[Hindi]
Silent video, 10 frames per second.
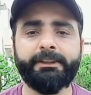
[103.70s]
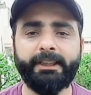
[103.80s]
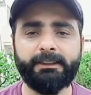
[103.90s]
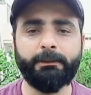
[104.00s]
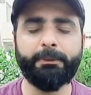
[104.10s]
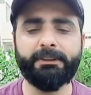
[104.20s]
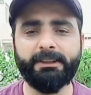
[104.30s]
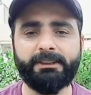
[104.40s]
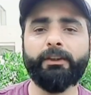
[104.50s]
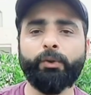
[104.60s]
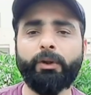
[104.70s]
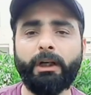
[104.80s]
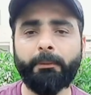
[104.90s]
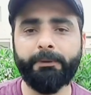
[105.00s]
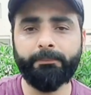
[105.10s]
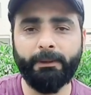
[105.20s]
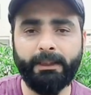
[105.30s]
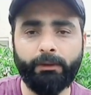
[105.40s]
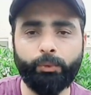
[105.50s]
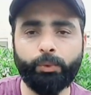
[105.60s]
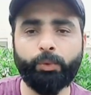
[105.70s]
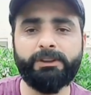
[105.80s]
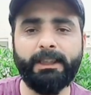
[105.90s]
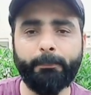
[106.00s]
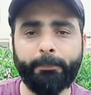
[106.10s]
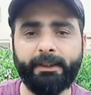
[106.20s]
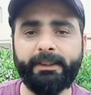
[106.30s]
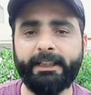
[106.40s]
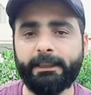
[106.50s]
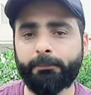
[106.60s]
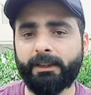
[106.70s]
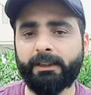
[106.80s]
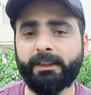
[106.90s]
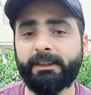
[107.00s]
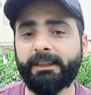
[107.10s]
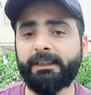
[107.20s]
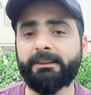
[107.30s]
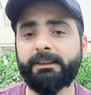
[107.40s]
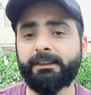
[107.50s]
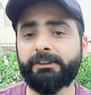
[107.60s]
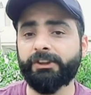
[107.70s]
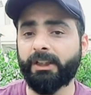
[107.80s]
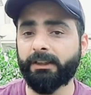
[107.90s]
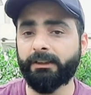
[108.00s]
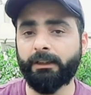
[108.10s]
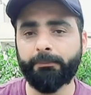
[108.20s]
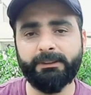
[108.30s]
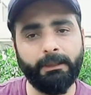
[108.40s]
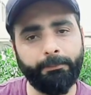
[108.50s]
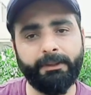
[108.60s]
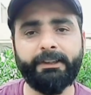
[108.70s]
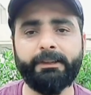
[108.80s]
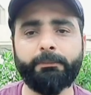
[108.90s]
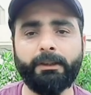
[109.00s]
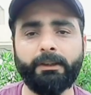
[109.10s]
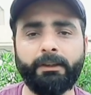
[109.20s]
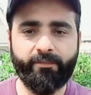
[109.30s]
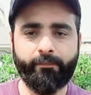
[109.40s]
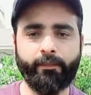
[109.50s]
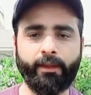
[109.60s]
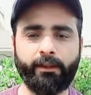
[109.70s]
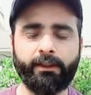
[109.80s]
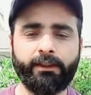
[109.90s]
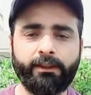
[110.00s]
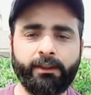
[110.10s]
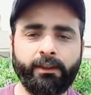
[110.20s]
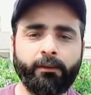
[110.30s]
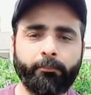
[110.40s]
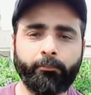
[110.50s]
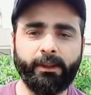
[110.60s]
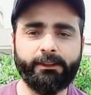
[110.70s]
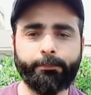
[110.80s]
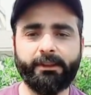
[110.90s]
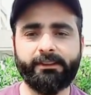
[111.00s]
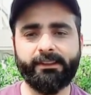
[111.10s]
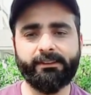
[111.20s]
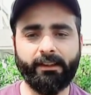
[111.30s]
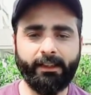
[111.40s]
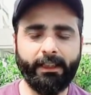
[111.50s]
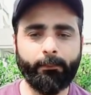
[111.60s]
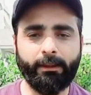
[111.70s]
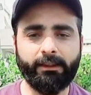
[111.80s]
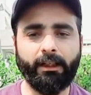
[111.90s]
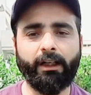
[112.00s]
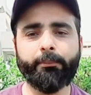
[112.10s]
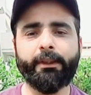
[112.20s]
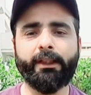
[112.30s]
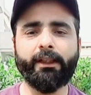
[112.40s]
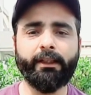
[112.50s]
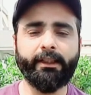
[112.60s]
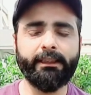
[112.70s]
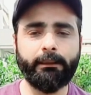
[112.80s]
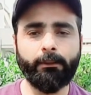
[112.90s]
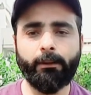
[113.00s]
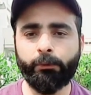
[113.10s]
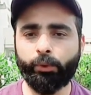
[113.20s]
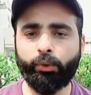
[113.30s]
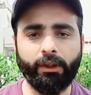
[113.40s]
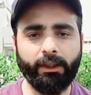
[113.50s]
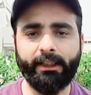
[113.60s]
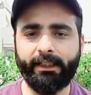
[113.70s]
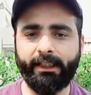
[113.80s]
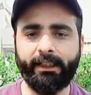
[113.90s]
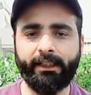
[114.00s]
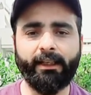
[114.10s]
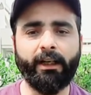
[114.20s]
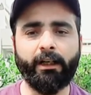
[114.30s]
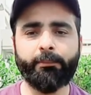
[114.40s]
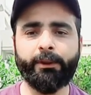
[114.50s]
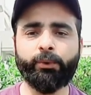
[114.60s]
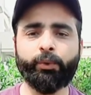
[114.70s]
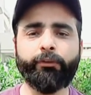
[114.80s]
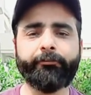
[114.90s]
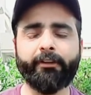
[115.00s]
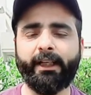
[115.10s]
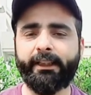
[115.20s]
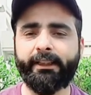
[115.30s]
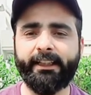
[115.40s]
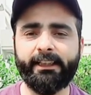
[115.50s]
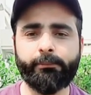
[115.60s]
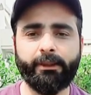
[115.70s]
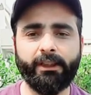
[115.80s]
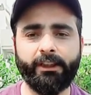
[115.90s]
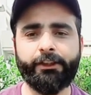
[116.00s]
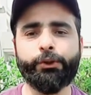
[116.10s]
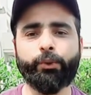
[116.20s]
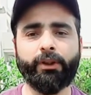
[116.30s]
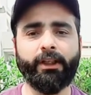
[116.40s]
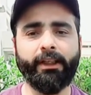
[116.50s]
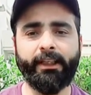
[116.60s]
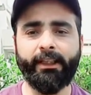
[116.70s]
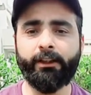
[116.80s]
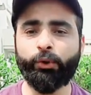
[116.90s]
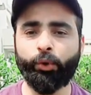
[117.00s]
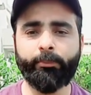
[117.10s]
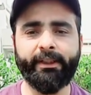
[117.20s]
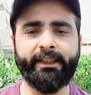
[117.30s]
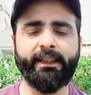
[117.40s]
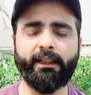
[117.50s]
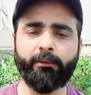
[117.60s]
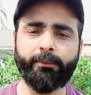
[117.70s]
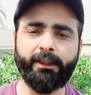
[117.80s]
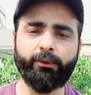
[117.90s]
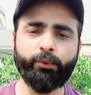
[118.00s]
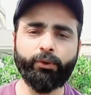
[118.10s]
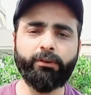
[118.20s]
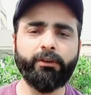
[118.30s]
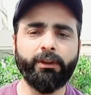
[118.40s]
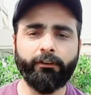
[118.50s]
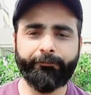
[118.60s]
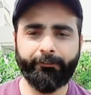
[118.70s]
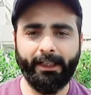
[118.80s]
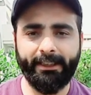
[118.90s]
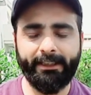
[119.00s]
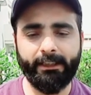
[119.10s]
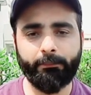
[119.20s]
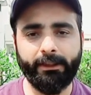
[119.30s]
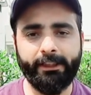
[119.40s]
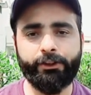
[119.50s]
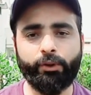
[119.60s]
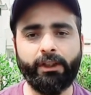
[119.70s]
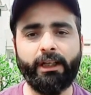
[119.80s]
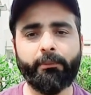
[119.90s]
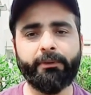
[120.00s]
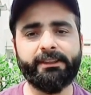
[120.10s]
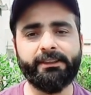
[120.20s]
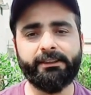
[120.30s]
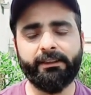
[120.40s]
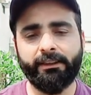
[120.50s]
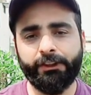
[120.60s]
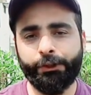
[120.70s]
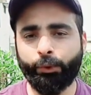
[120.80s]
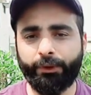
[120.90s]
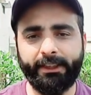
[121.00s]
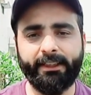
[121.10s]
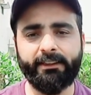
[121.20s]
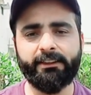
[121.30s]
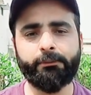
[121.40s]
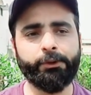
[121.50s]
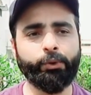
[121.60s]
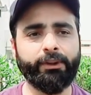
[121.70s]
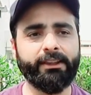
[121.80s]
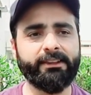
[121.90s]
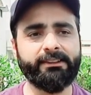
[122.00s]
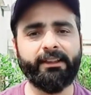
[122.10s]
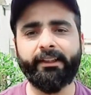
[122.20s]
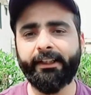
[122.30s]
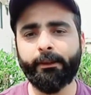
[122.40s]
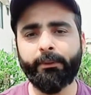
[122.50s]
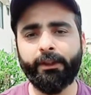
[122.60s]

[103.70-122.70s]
शेड से परचेज़ करेंगे तो आपने पहले उनको सेपरेट केज में रखना है तीन दिन चार दिन आपने सेपरेट केज में रखना है बर्ड्स परचेज़ करने के बाद आपने क्या करना है जब आप उनको घर लेके आएंगे आपने उनको फ्लाइंग केज में नहीं छोड़ना एक दो महीने आपने उनको फ्लाइंग केज में नहीं छोड़ना आपने छोटे केजेस में छोड़ना है जिस तरह डेढ़